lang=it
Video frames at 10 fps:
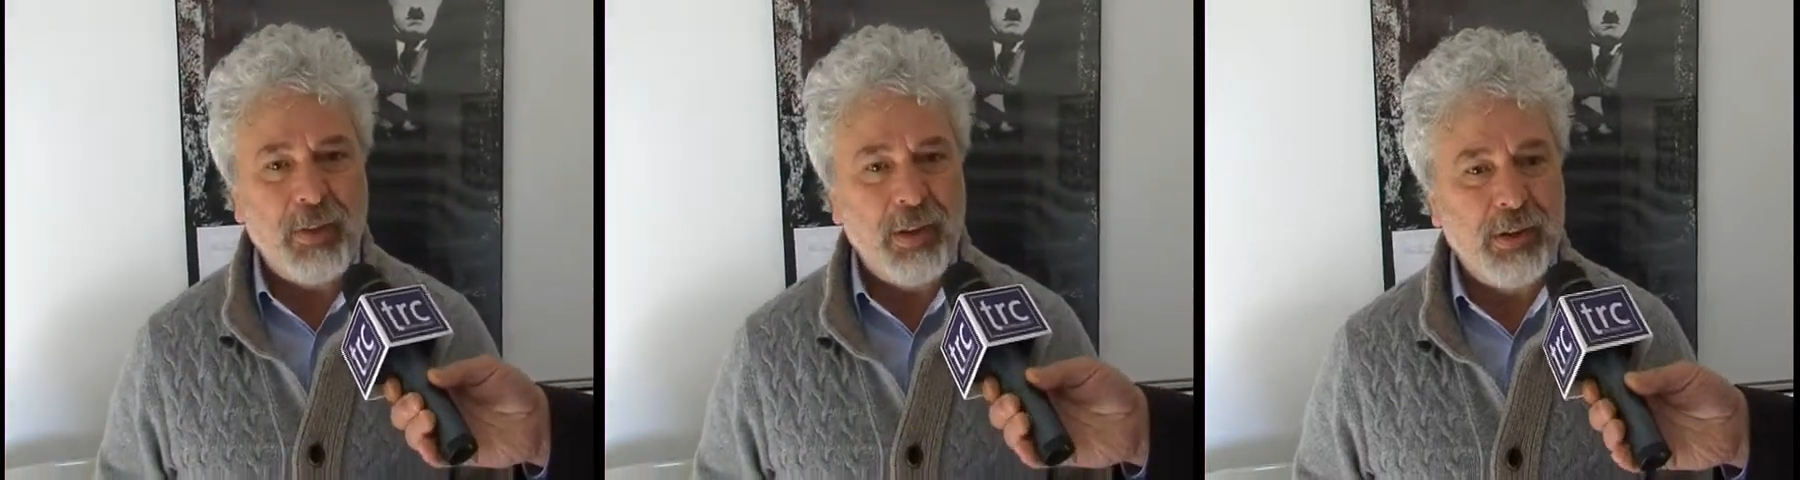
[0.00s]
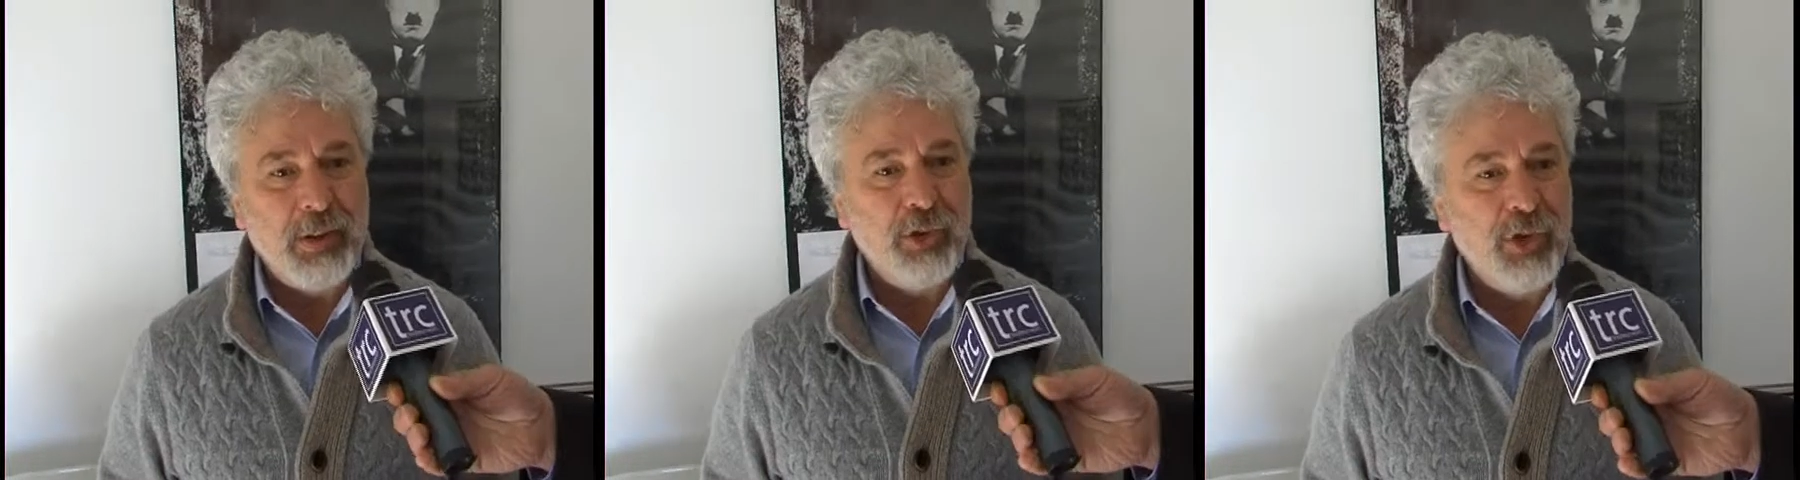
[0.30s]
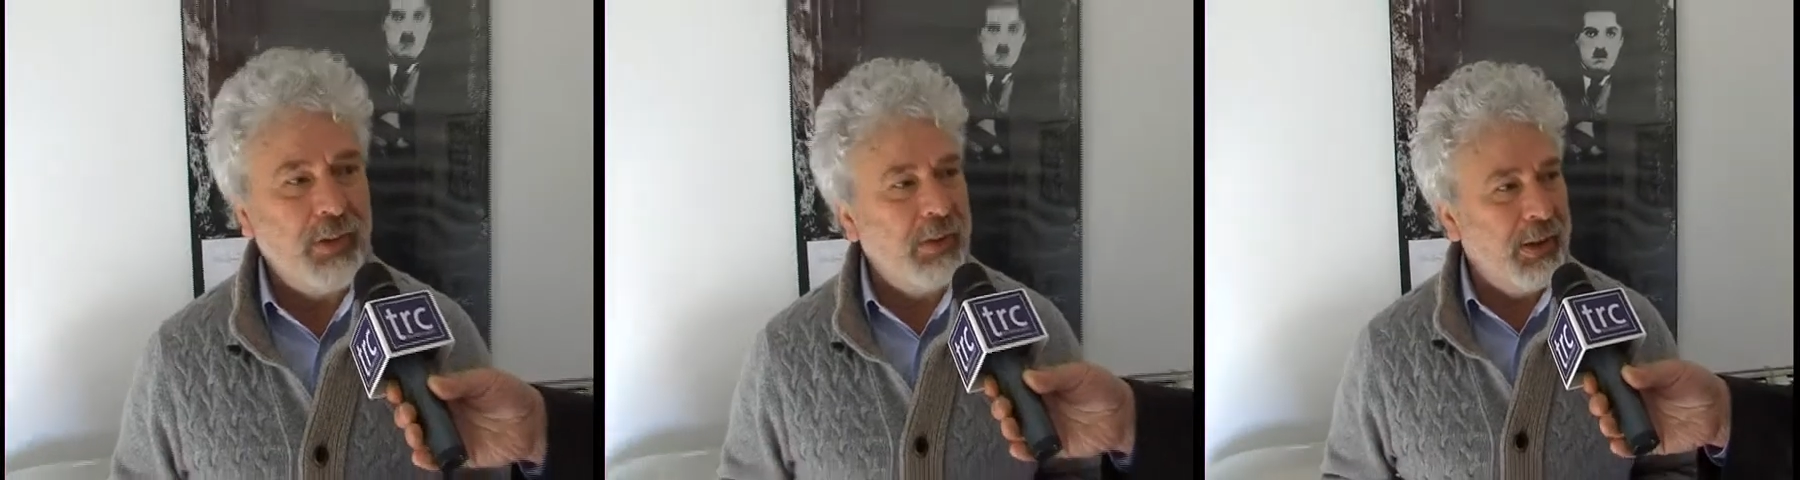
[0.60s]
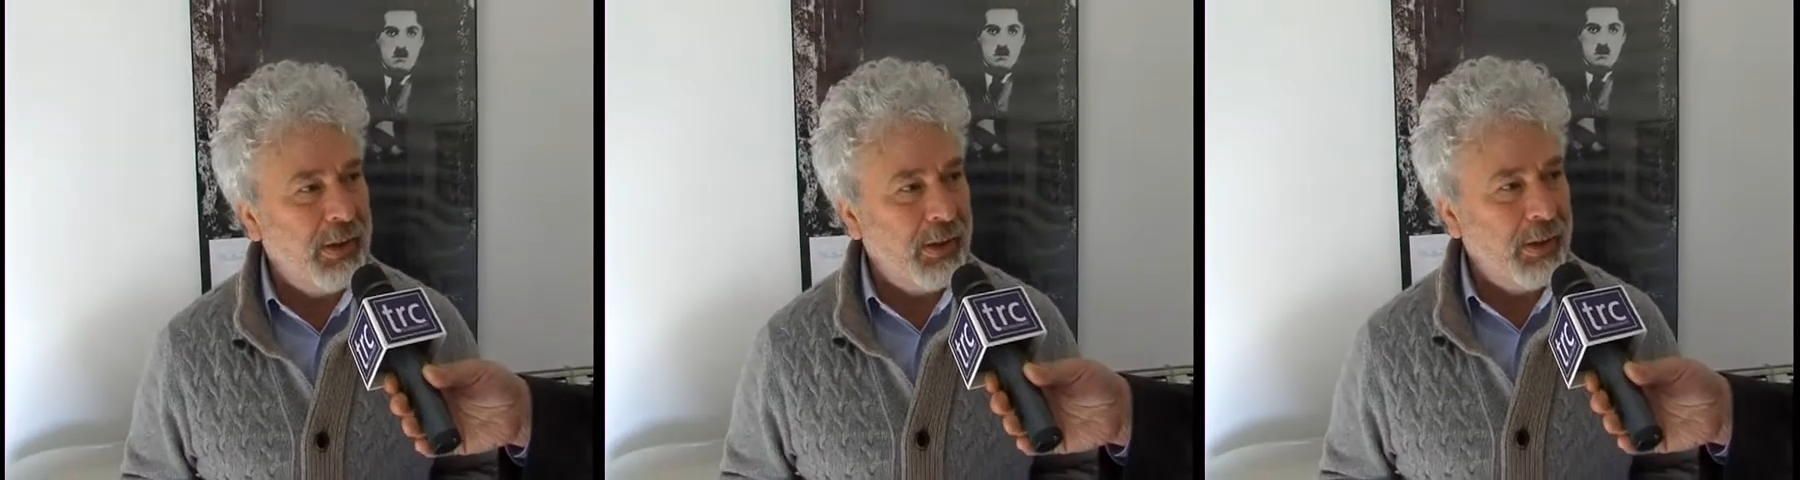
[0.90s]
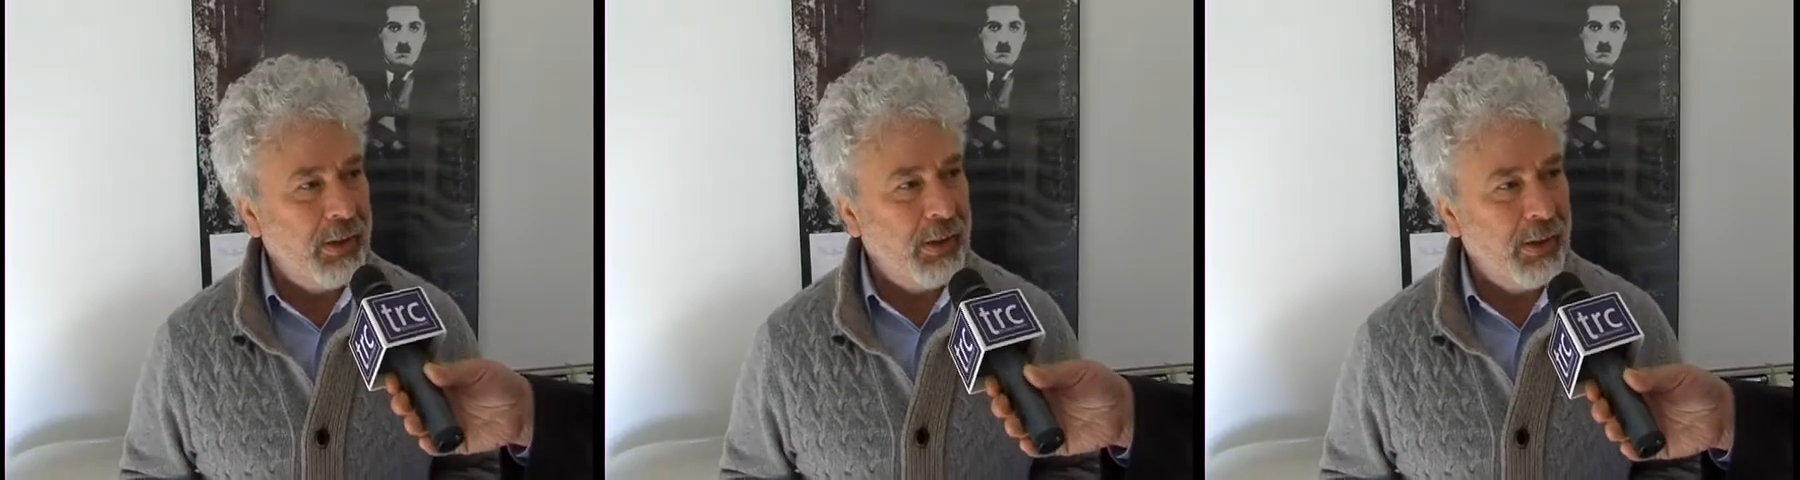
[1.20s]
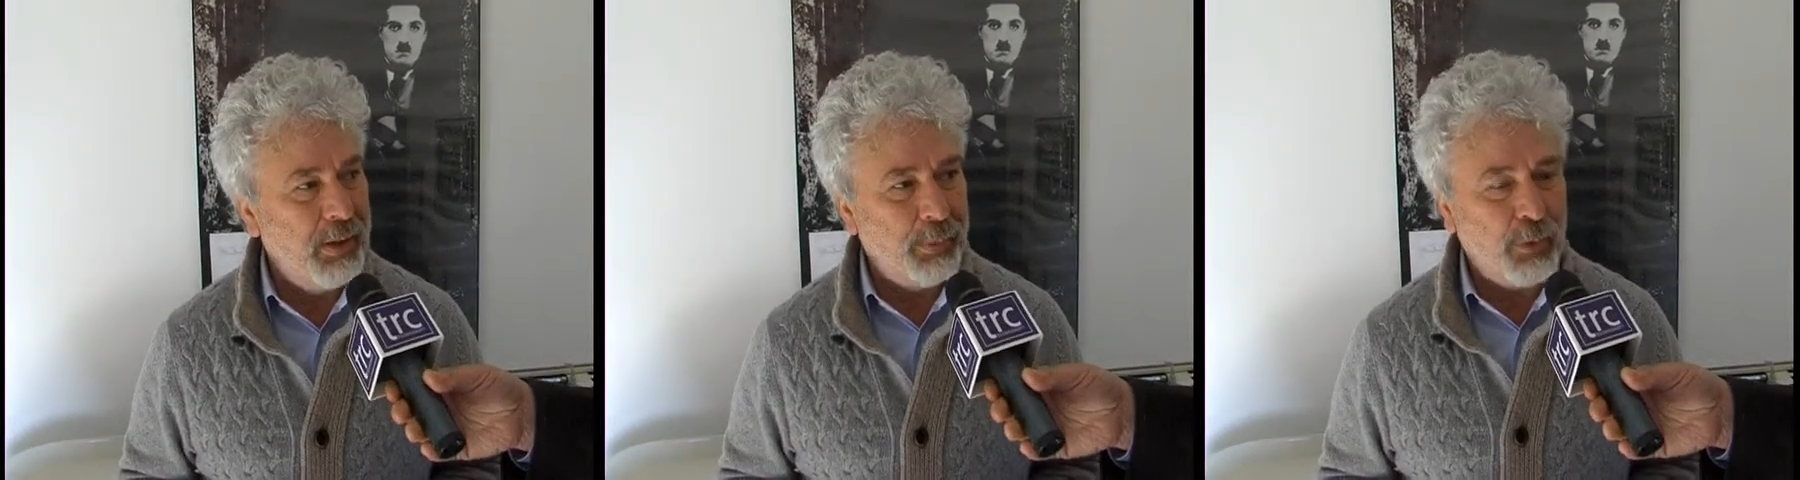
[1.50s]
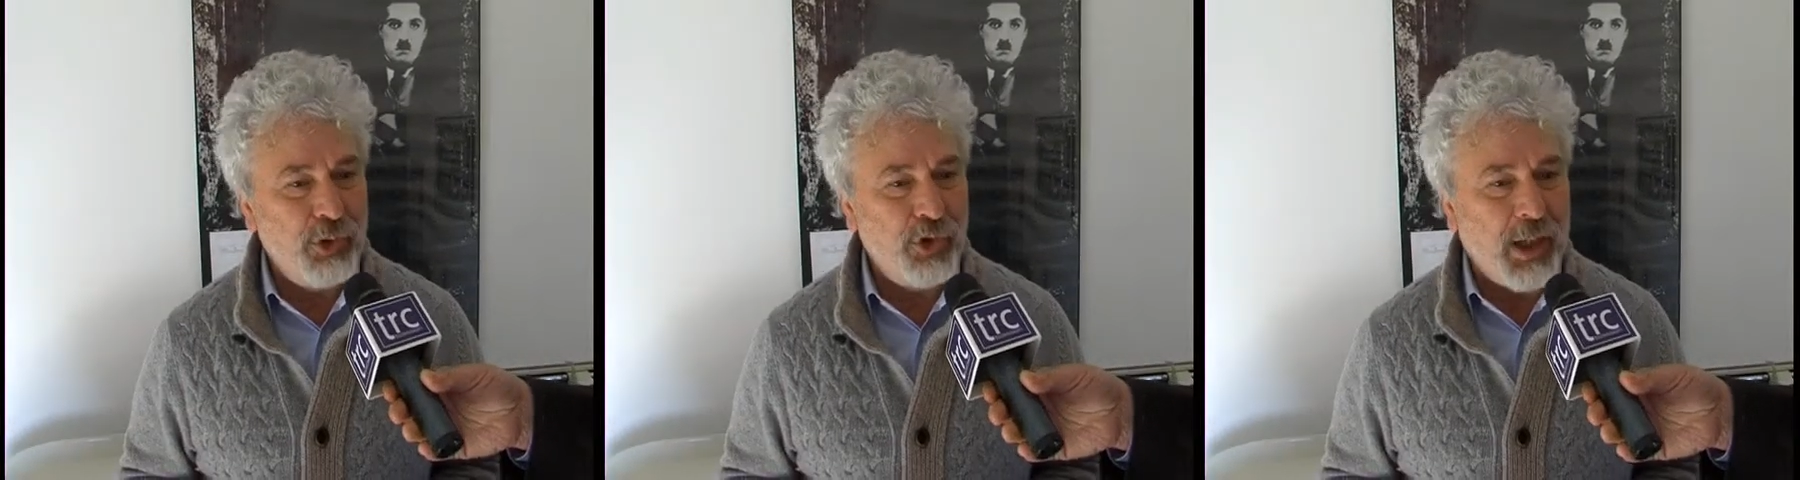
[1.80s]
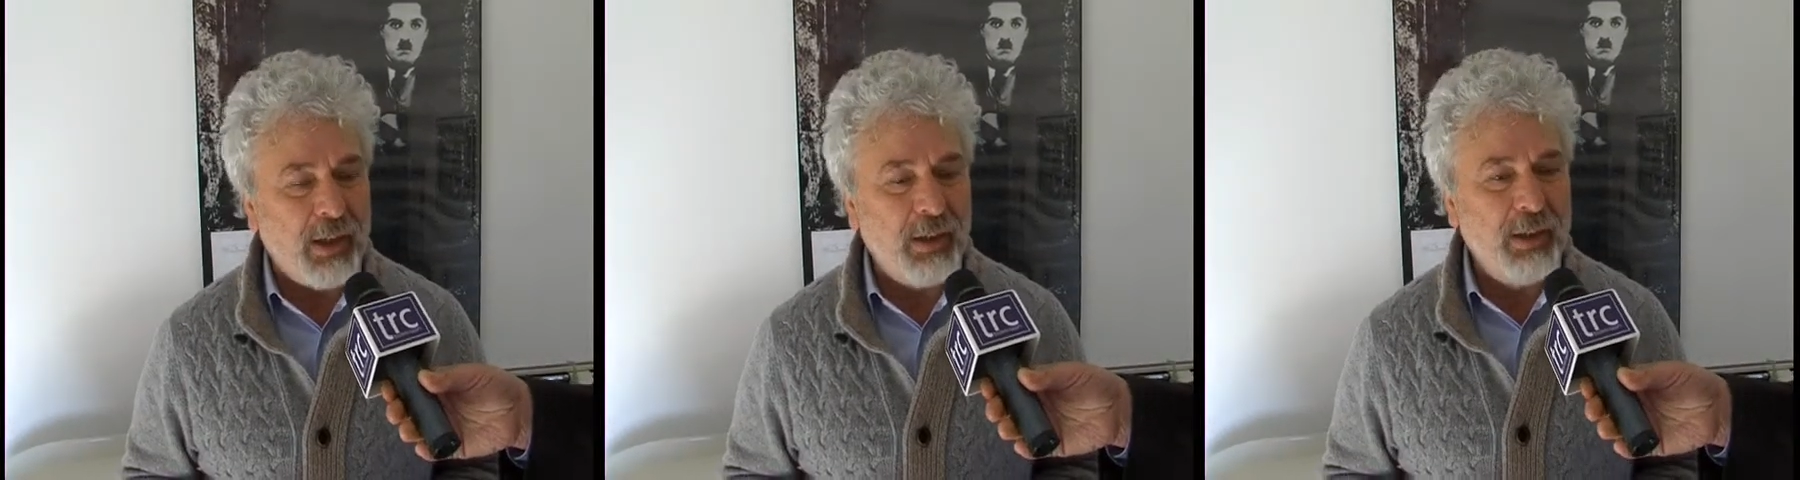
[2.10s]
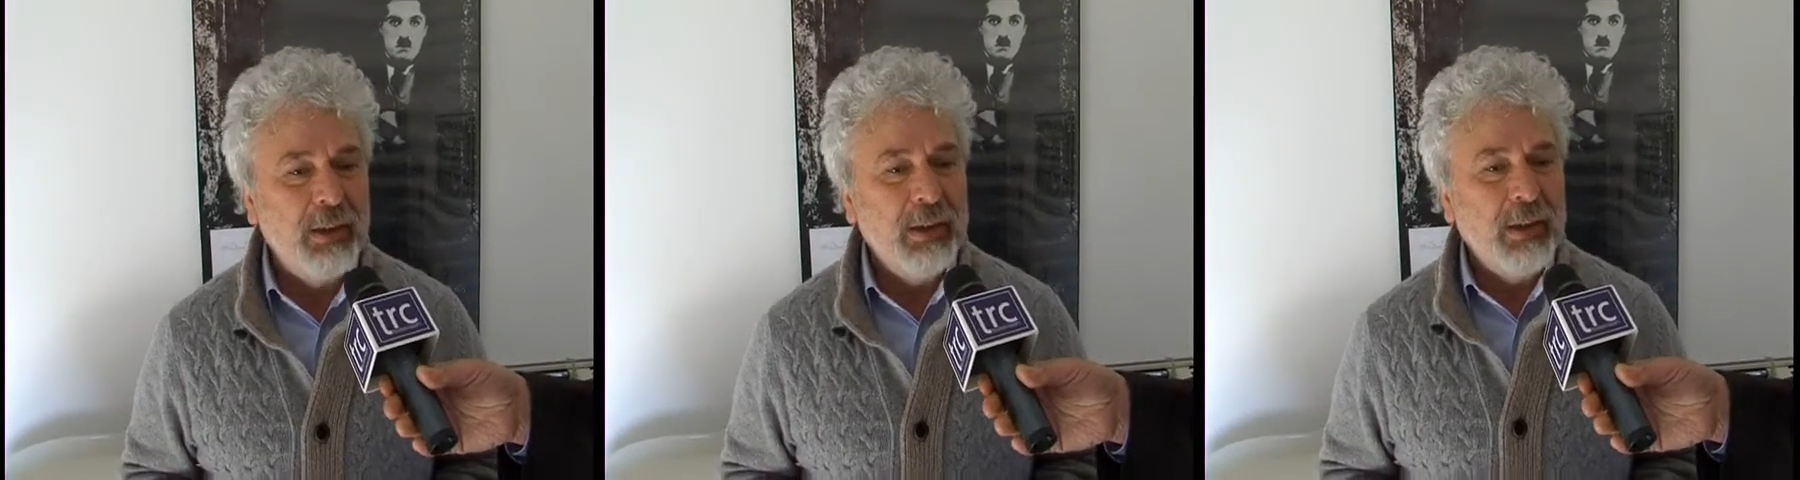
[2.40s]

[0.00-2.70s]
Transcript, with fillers: eh, dirigente eh, provinciale,